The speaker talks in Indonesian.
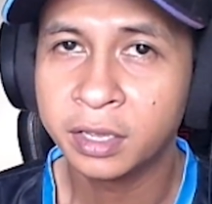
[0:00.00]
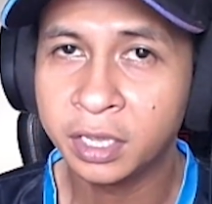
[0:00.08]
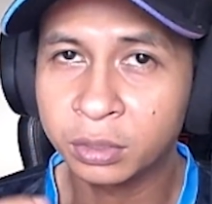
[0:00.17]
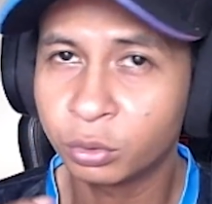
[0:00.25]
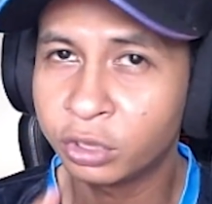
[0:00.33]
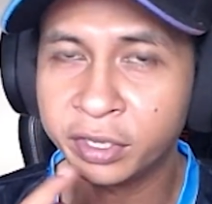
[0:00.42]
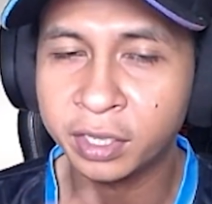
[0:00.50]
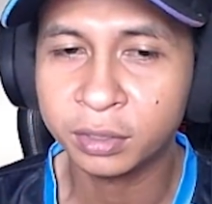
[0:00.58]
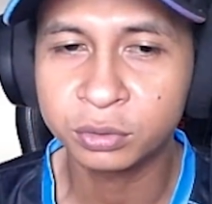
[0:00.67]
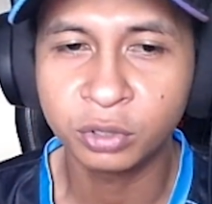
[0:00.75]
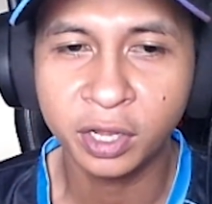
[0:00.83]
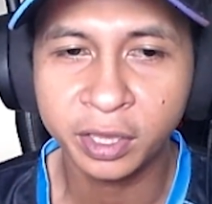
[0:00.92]
Itu tingkat
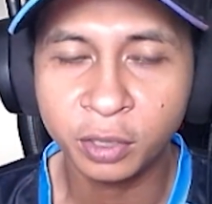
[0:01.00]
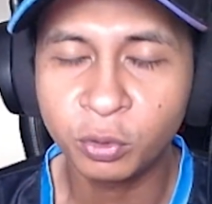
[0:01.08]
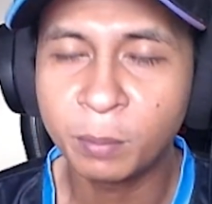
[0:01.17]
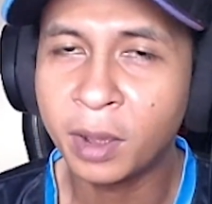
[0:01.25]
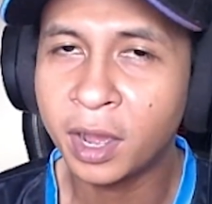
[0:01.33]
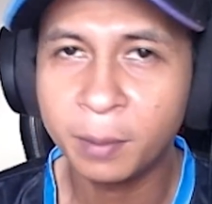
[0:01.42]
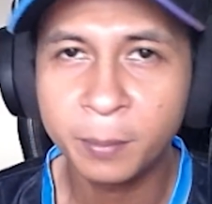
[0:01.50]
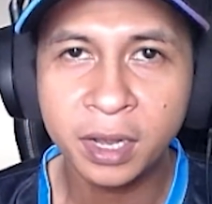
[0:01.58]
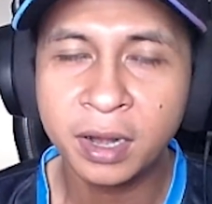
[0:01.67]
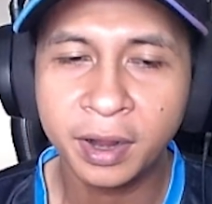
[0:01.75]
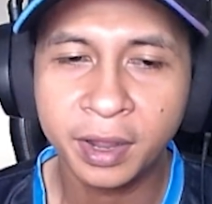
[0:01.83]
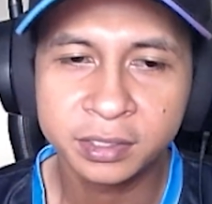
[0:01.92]
kesulitannya udah bakal
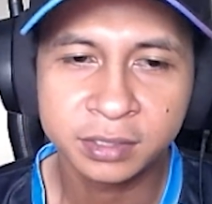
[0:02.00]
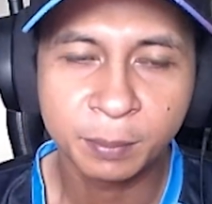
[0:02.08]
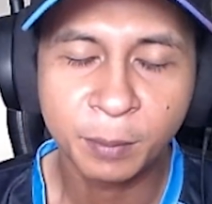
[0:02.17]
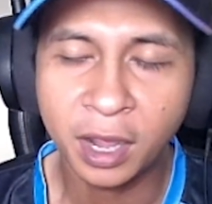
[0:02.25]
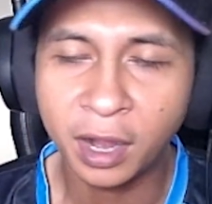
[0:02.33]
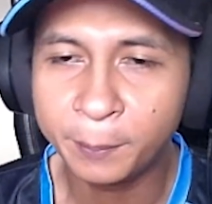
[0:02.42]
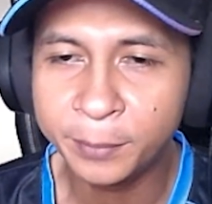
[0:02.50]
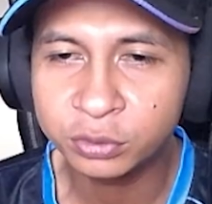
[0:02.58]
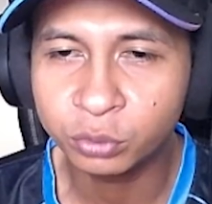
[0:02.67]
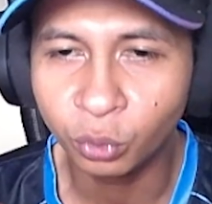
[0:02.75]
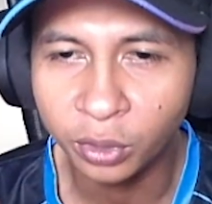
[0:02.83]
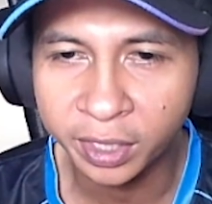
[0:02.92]
beda guys ya. Bakal lebih
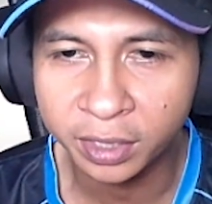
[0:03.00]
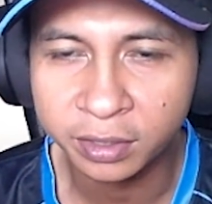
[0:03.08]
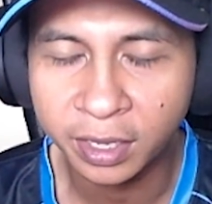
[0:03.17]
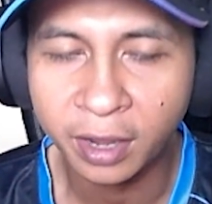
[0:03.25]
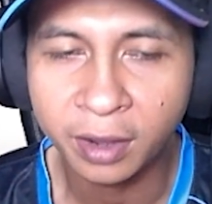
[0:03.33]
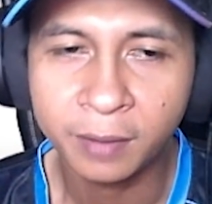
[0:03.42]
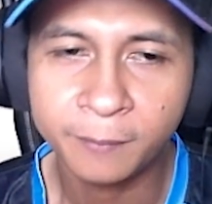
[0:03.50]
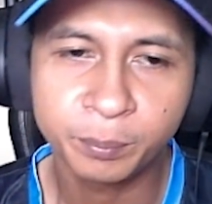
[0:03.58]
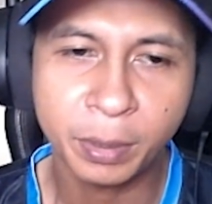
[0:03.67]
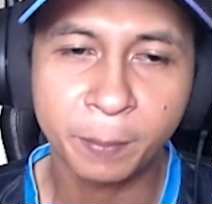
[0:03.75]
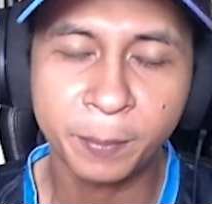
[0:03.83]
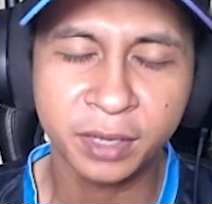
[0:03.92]
sulit ya
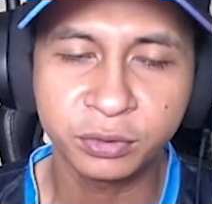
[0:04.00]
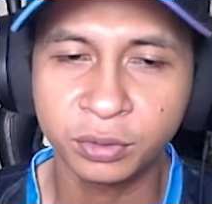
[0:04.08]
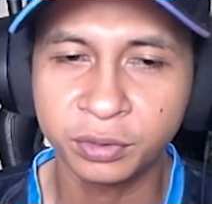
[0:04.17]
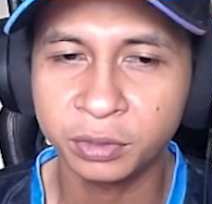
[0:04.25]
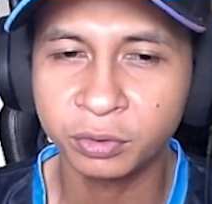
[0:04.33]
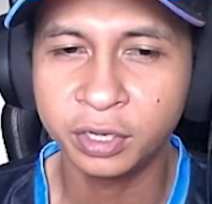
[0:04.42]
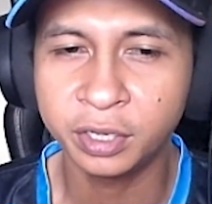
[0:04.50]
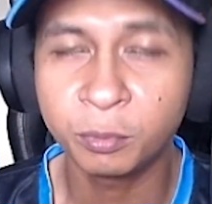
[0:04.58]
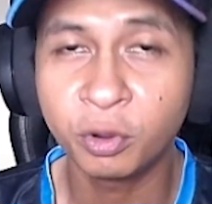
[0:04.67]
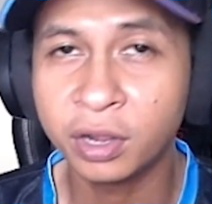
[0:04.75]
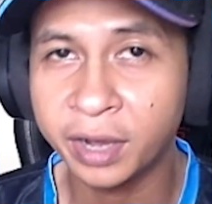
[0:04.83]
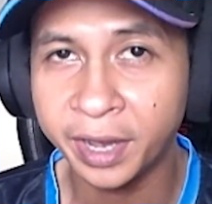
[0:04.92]
pepeng shoot itu di
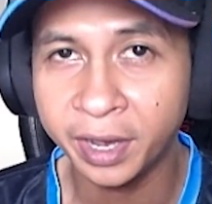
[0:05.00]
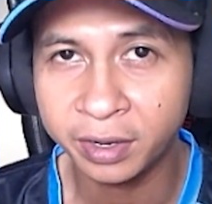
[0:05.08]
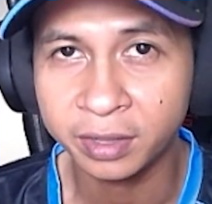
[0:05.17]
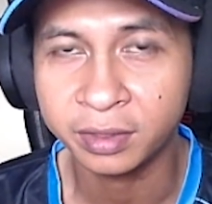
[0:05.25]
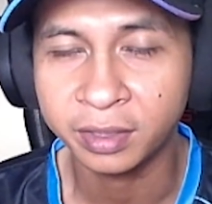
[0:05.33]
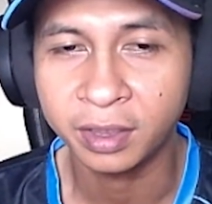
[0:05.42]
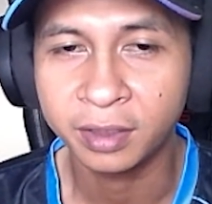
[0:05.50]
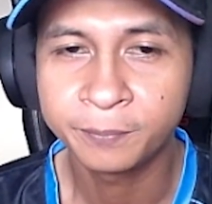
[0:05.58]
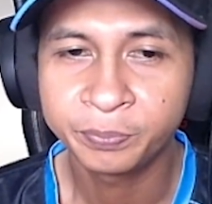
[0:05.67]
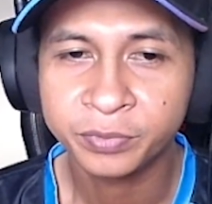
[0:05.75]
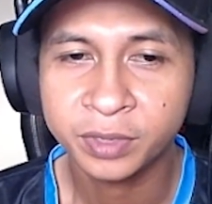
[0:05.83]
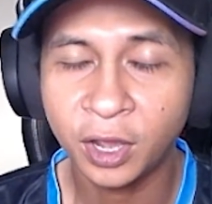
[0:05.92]
mode ranked ya.
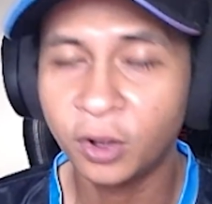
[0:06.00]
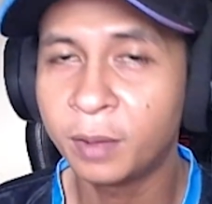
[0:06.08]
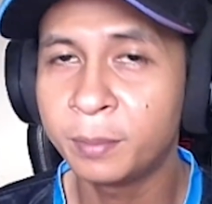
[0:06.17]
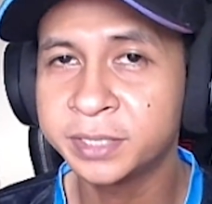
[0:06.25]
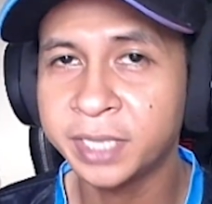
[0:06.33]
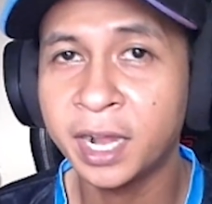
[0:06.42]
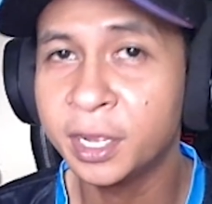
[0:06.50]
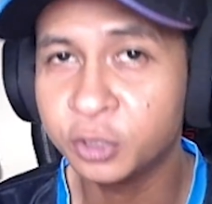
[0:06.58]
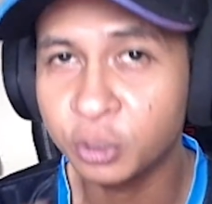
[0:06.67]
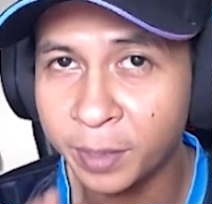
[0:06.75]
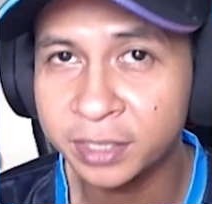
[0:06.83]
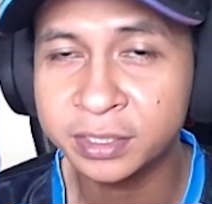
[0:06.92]
Kalau nggak percaya kalian
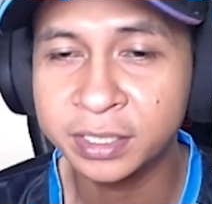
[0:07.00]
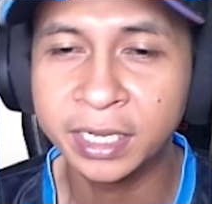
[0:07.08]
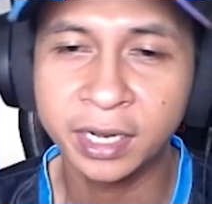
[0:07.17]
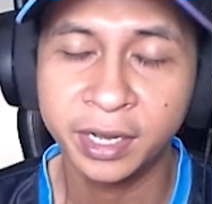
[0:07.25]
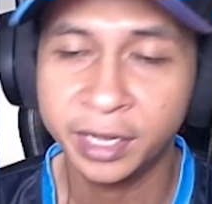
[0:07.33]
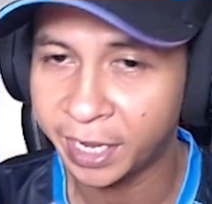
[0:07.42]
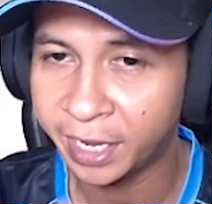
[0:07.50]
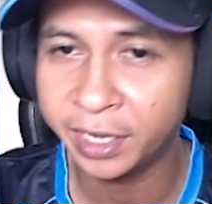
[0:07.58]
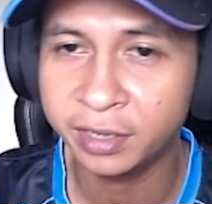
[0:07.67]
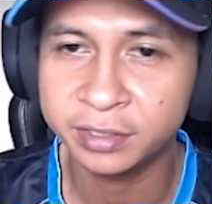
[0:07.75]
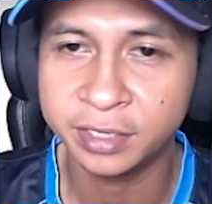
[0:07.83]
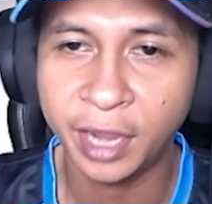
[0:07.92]
cobain sendiri nih kayak
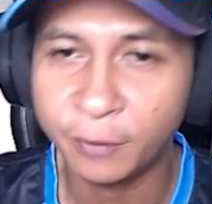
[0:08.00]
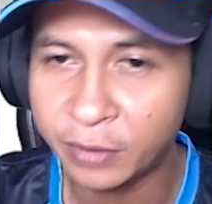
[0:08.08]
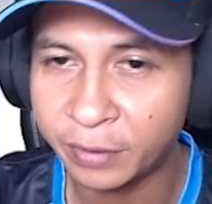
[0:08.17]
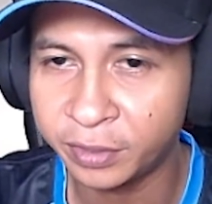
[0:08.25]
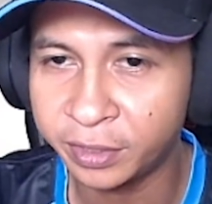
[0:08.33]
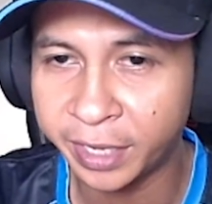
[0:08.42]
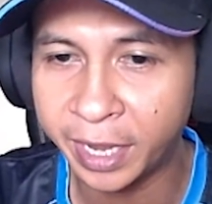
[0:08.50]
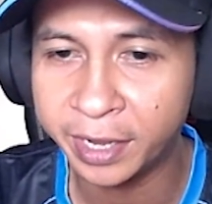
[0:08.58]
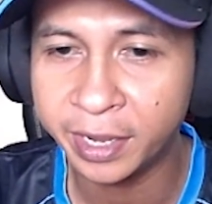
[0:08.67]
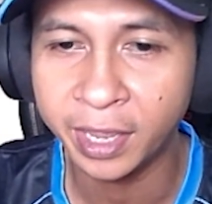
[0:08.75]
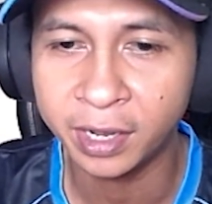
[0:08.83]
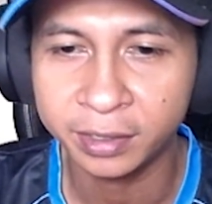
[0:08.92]
ini sih
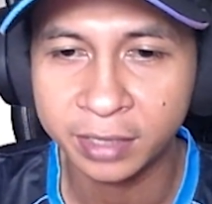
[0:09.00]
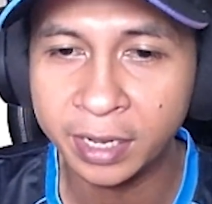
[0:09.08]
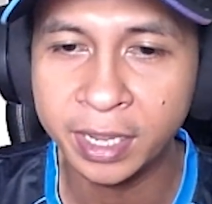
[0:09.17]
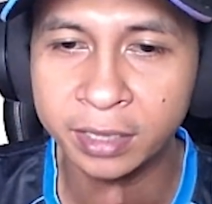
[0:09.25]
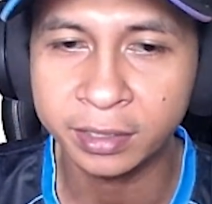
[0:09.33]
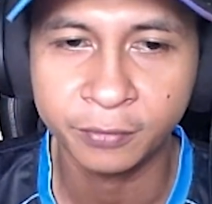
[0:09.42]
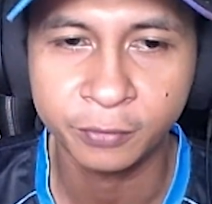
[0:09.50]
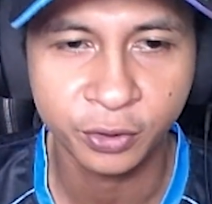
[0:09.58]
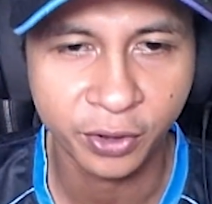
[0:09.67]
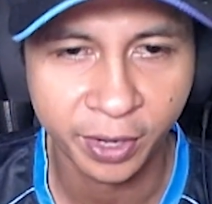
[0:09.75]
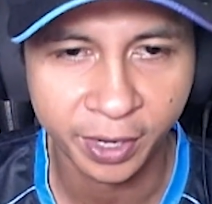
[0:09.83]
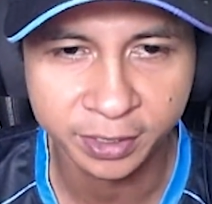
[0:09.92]
EGR kita lihat ya
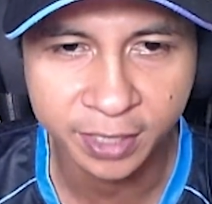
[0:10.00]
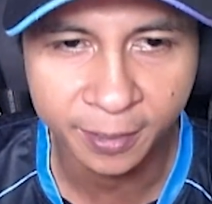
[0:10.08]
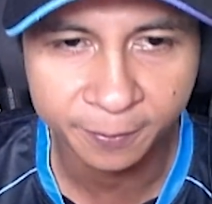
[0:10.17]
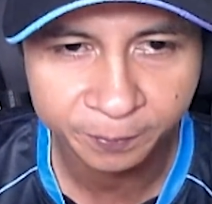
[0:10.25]
videonya guys ya.